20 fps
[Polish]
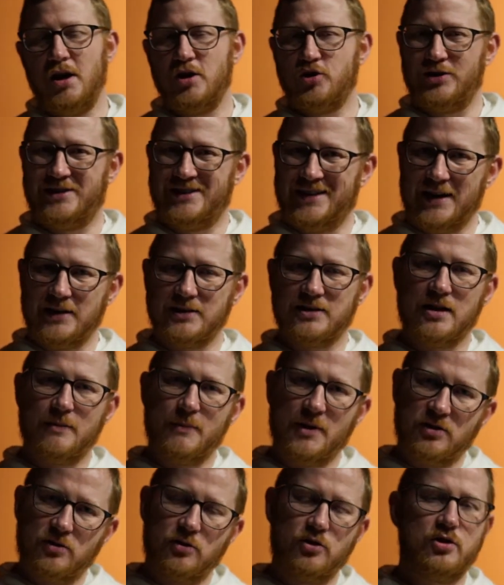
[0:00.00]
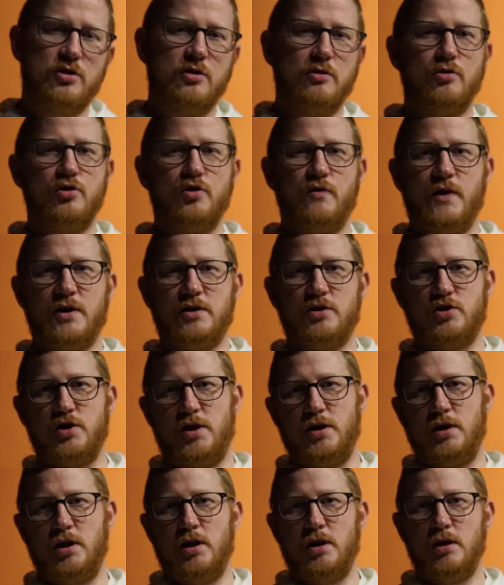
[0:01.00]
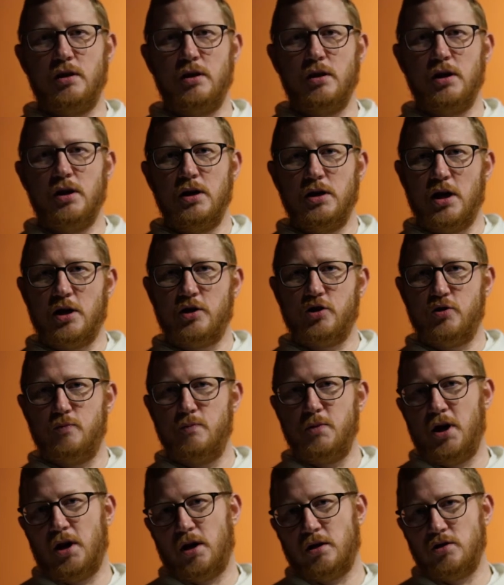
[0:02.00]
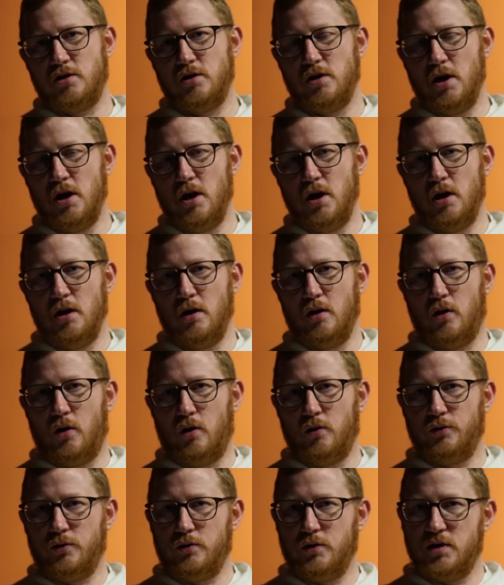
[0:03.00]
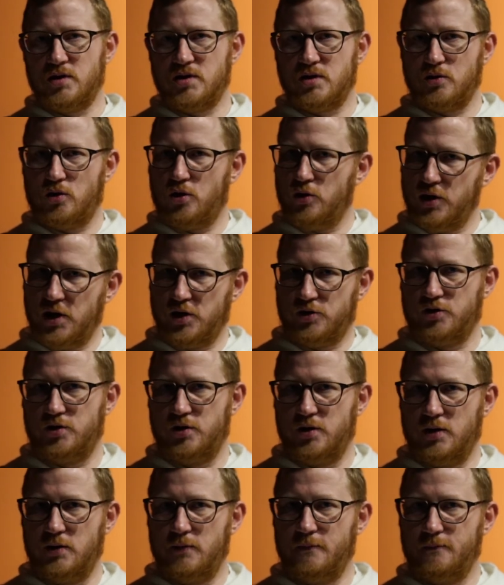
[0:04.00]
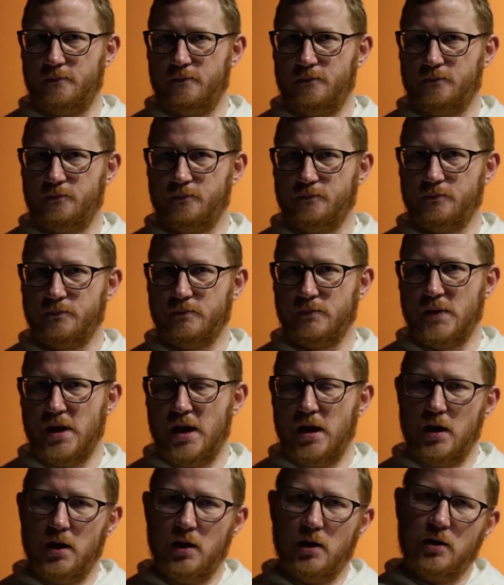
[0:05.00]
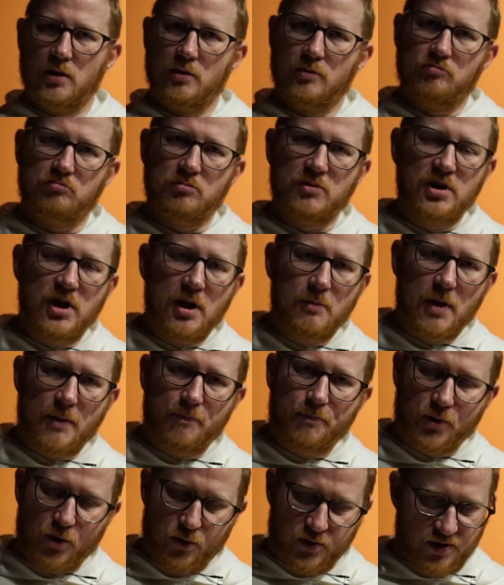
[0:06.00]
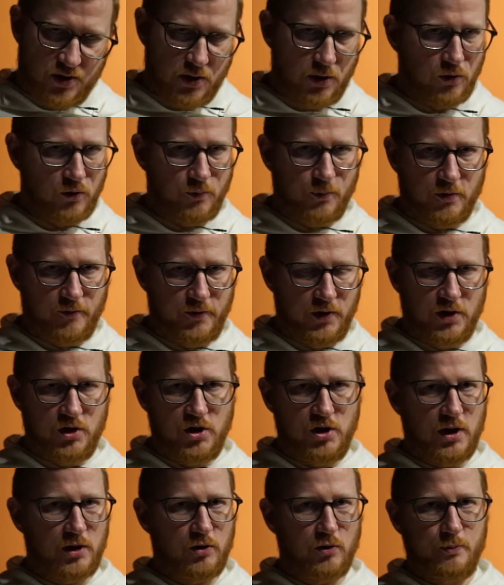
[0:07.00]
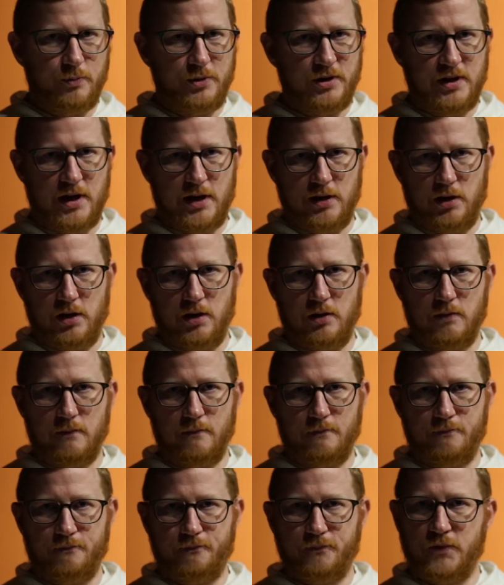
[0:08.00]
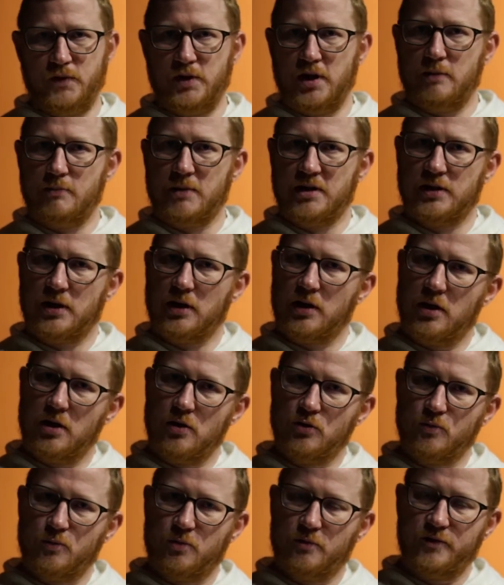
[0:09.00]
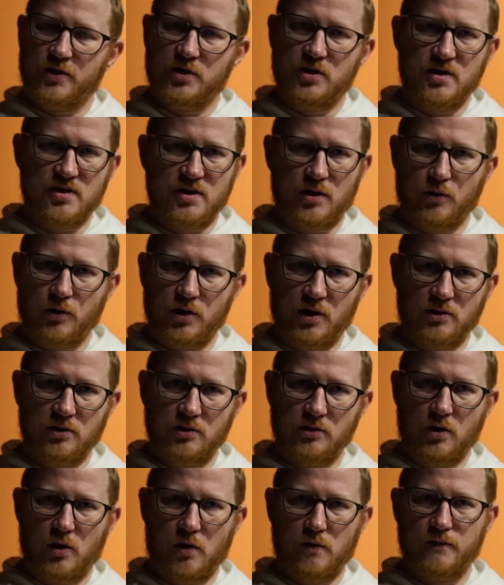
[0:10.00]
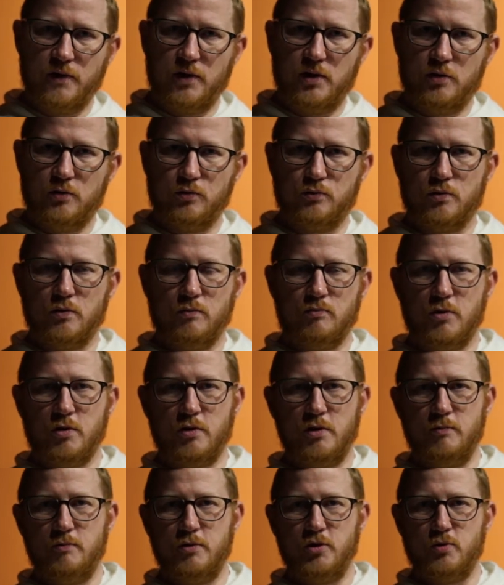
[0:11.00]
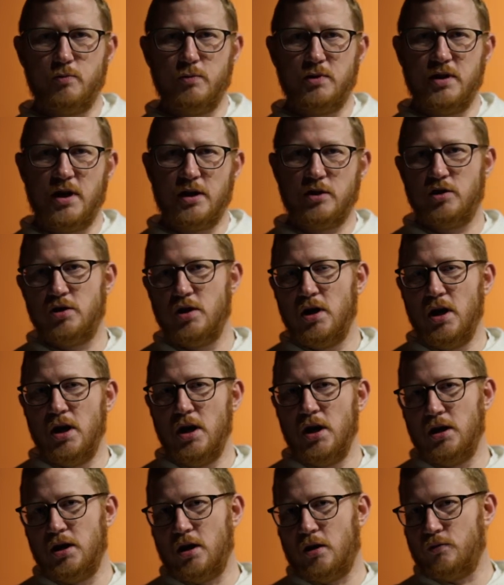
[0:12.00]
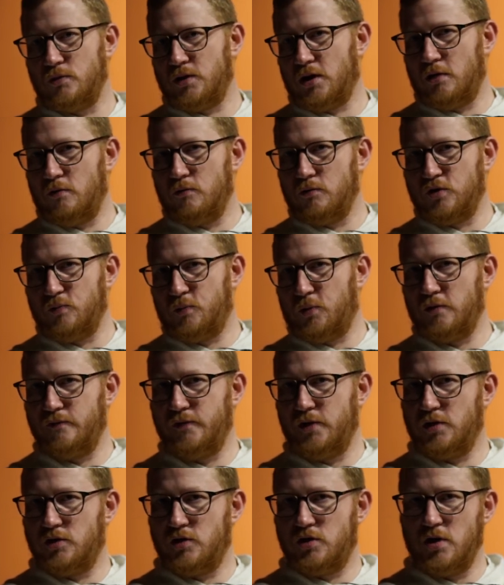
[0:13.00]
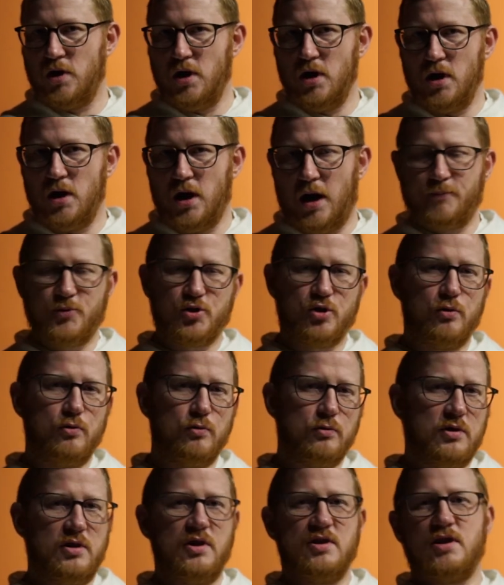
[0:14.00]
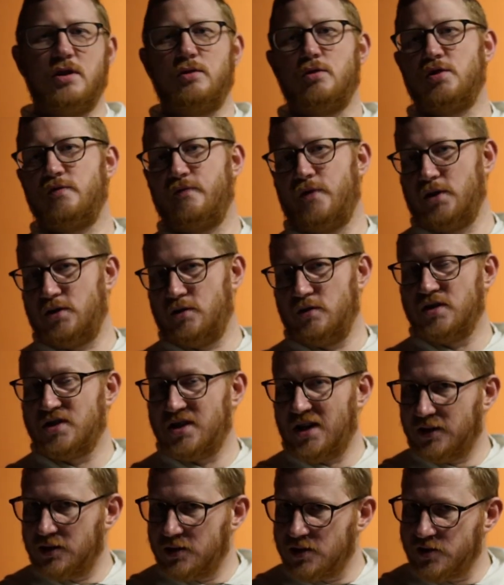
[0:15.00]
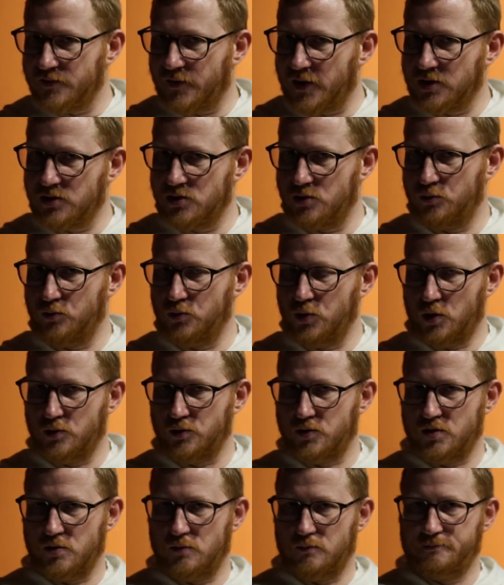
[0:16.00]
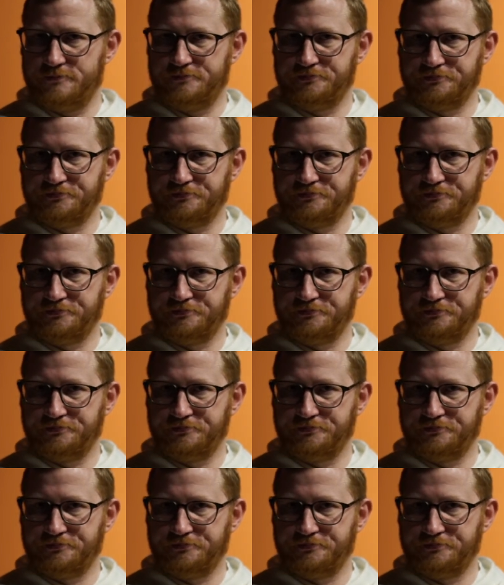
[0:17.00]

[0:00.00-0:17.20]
Czy tak dramatyczne doświadczenie jak śmierć, ono jest konieczne? Nie ma prostej odpowiedzi na to pytanie. Nie ma takiej odpowiedzi zero-jedynkowej, którą moglibyśmy dać jako taką odpowiedź absolutnie satysfak satysfakcjonującą.